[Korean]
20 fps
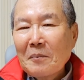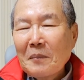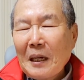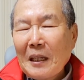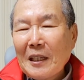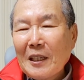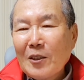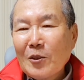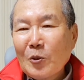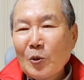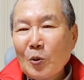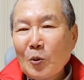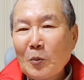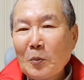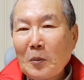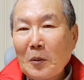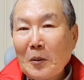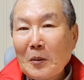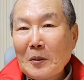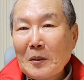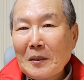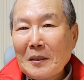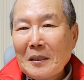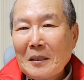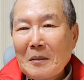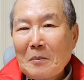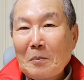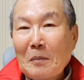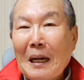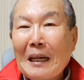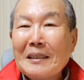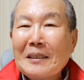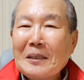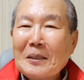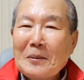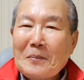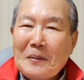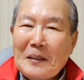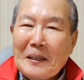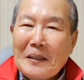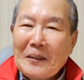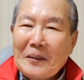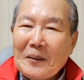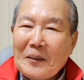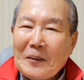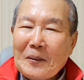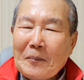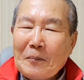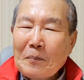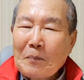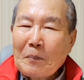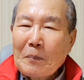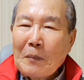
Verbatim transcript: 받는 축복은 말씀이에요.